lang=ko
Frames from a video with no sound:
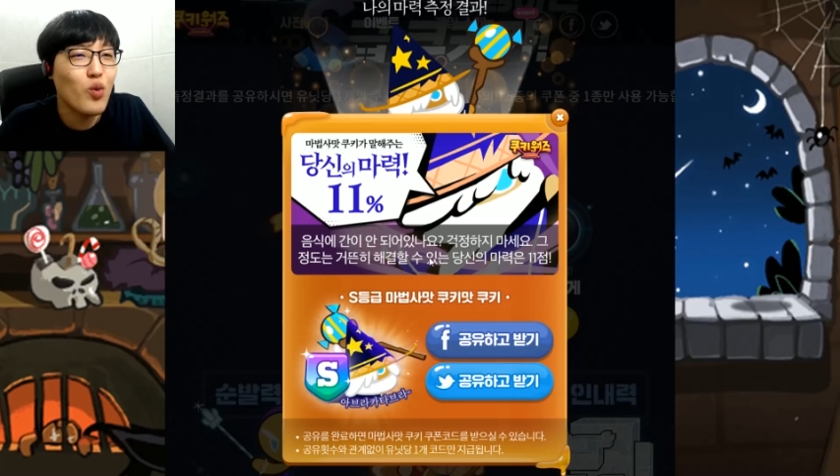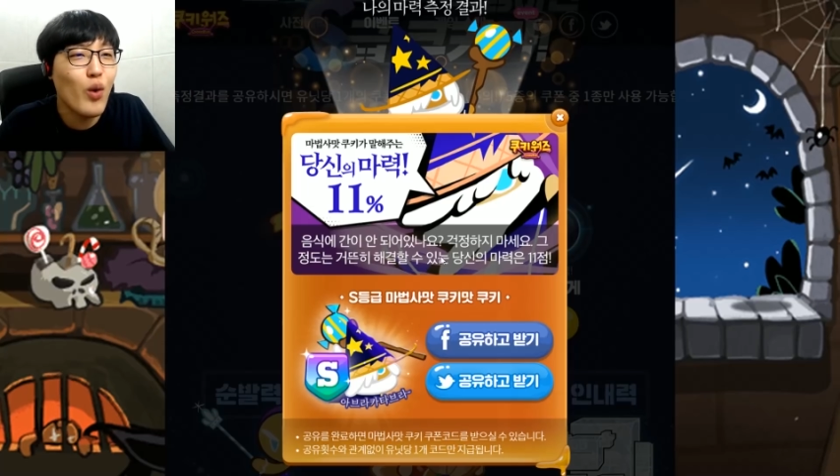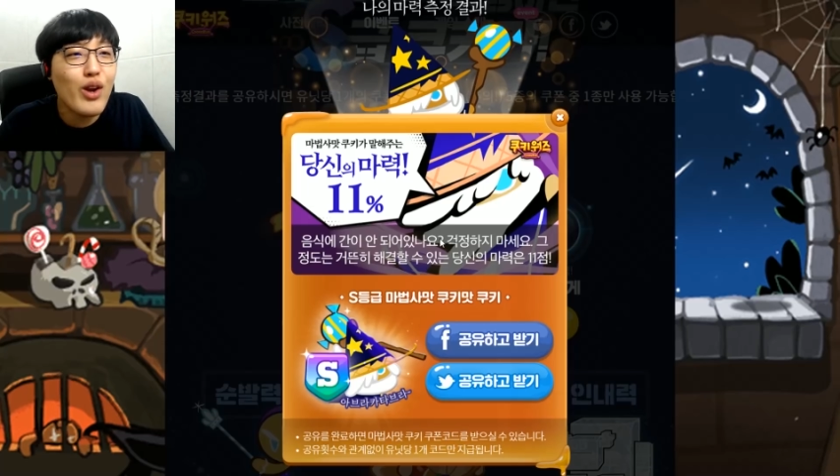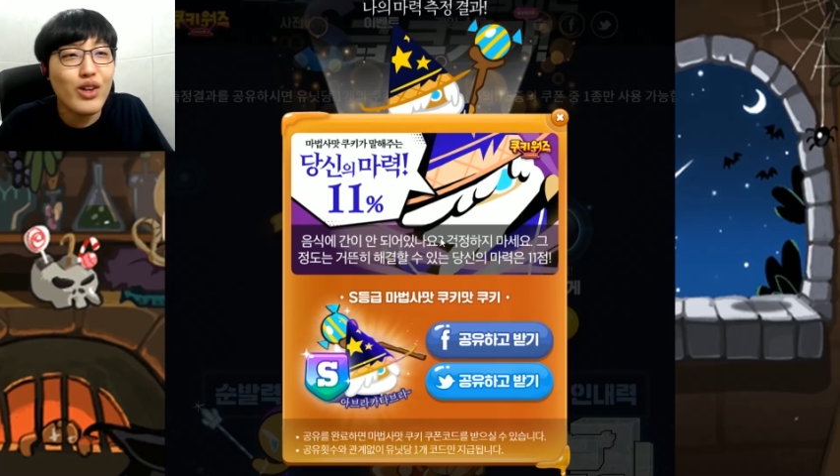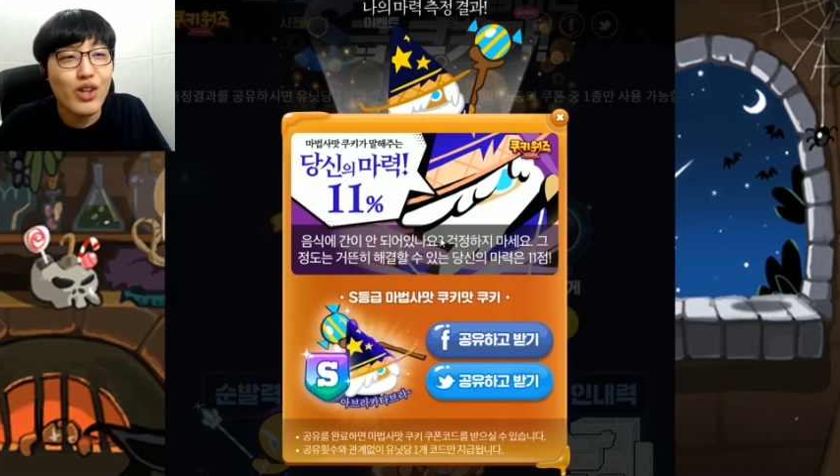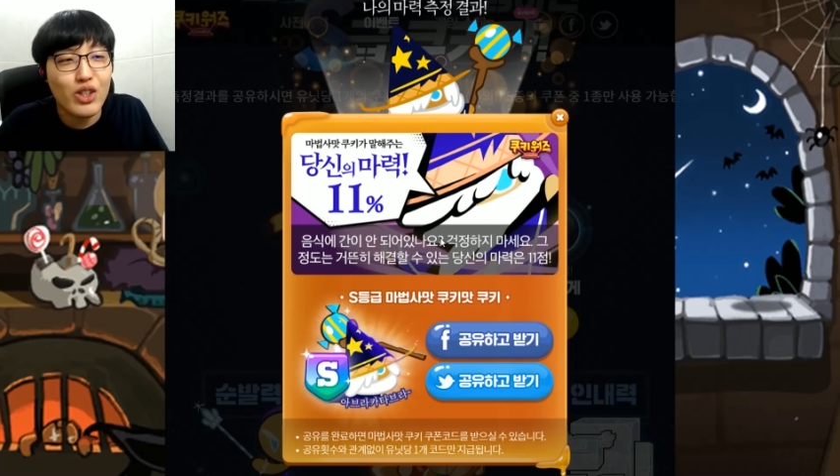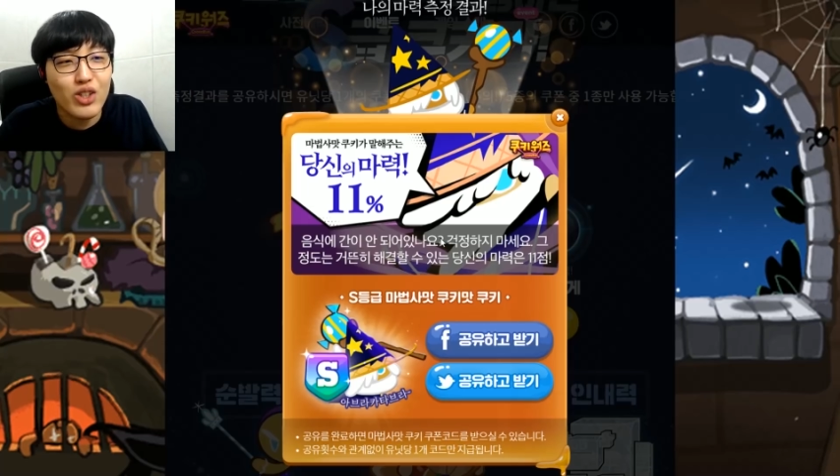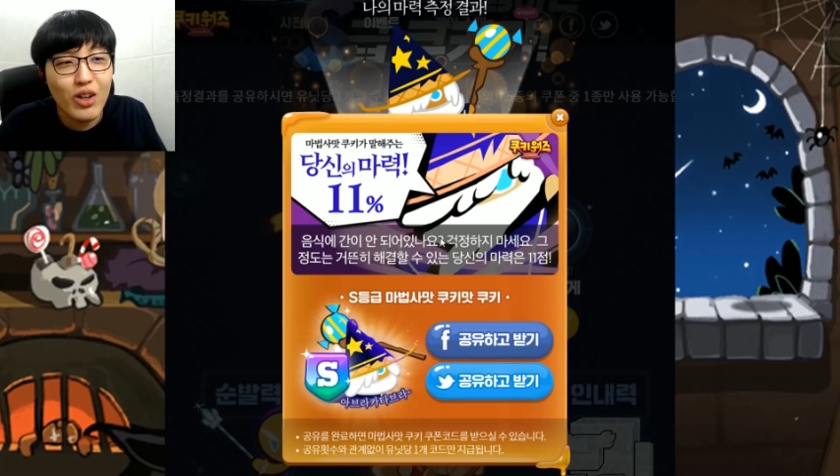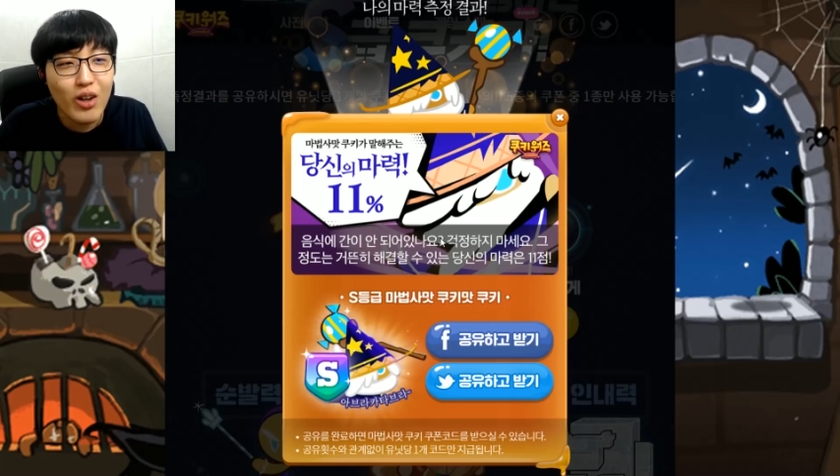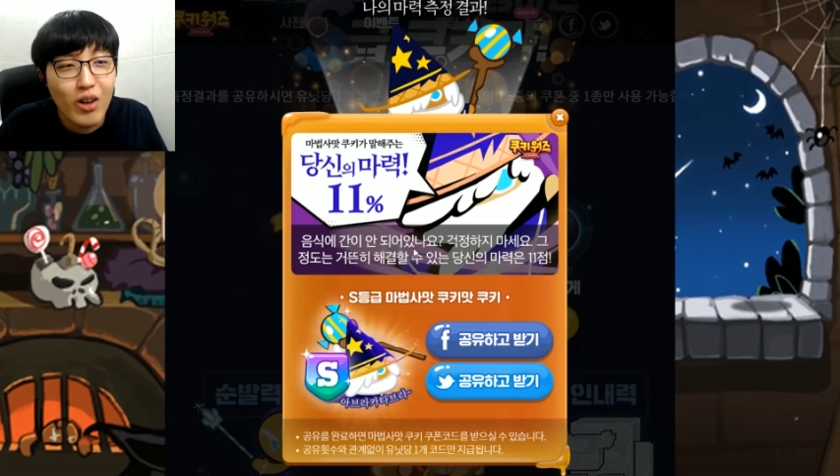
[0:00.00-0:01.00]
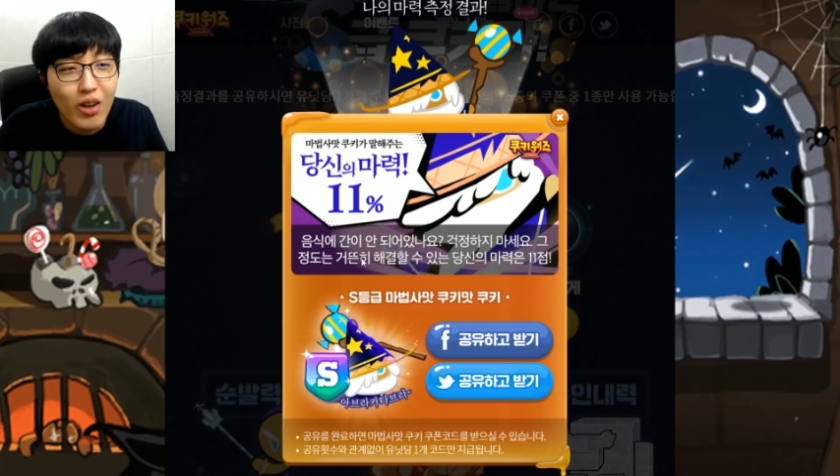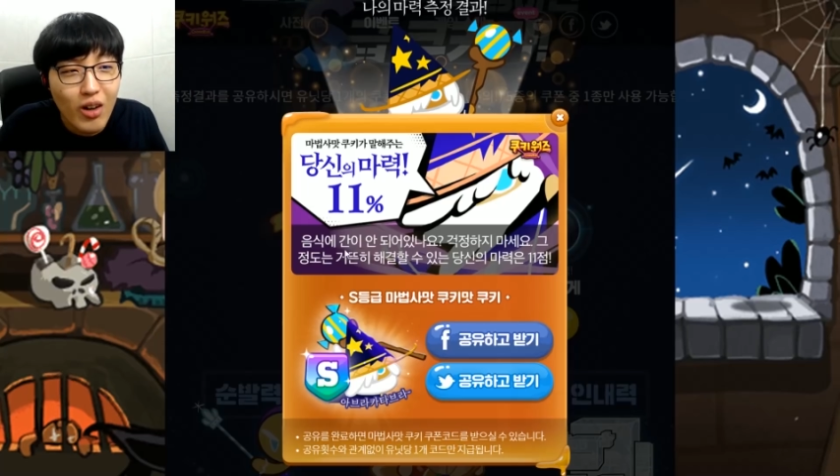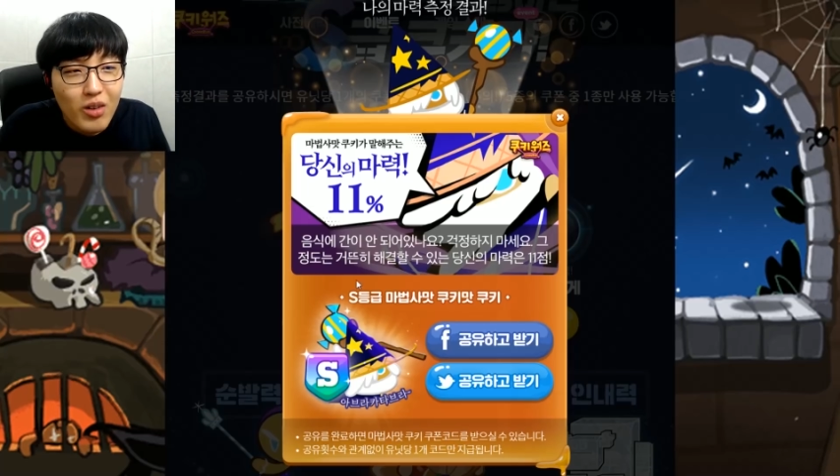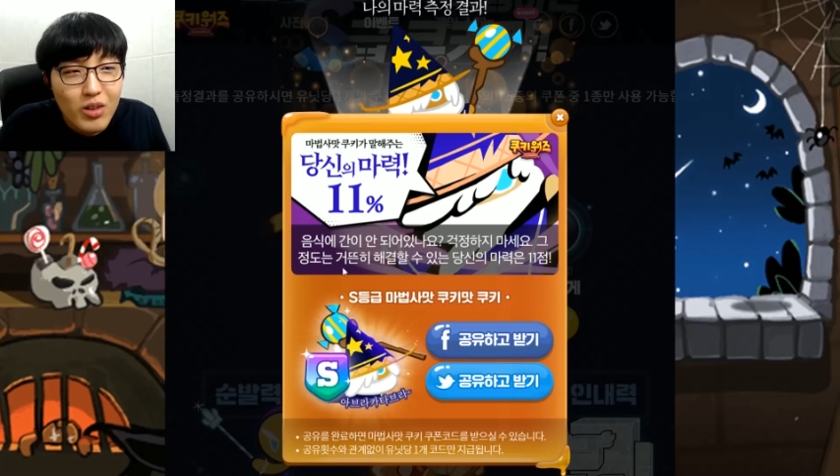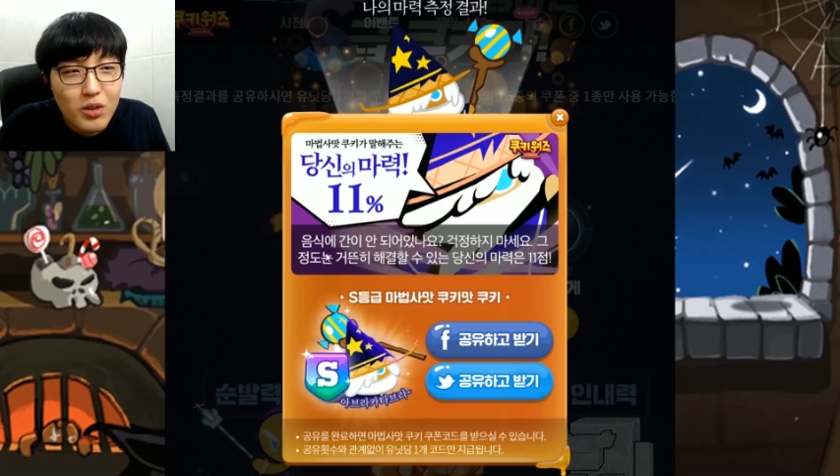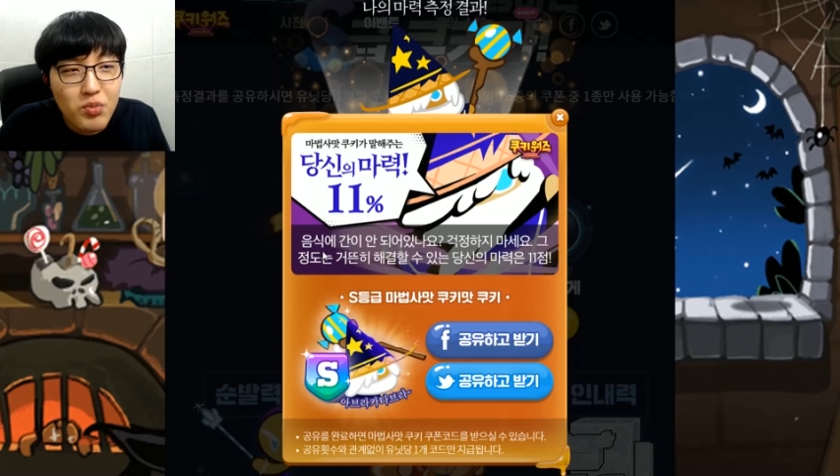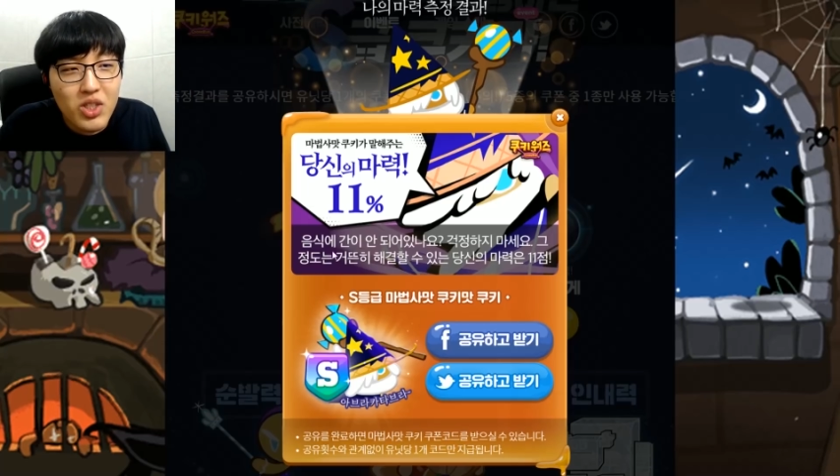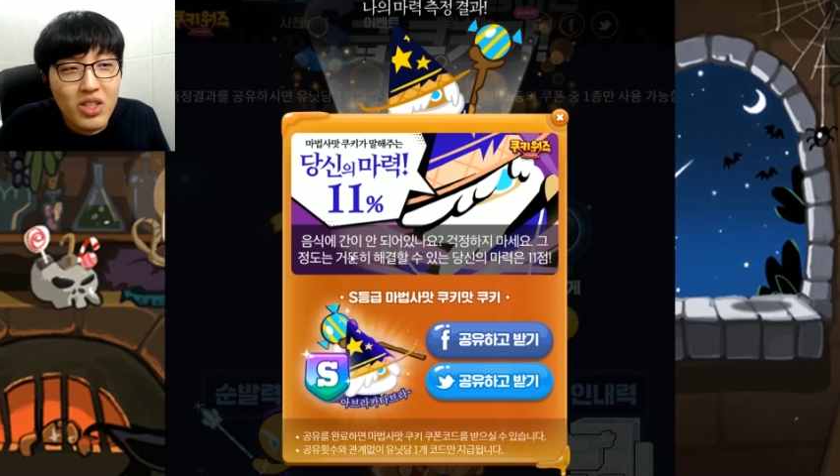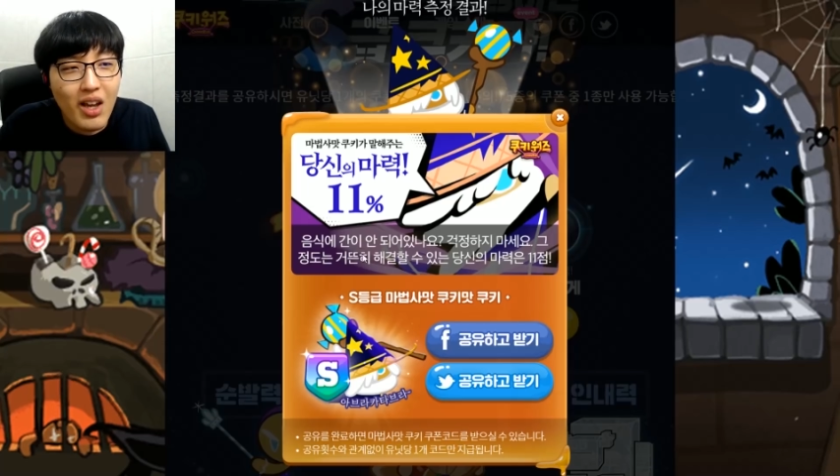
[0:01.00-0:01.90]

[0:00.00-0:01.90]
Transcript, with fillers: 왜 이렇게 낮아? 음식에